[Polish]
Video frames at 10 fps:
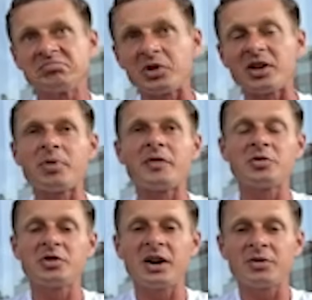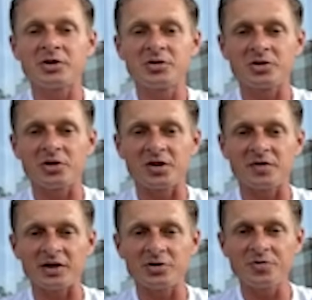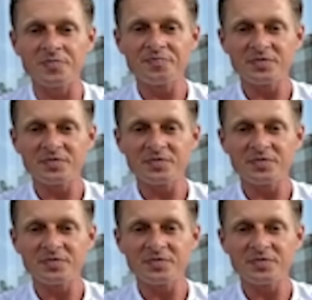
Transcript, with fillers: no na pewno dodało jej to trochę wiatru,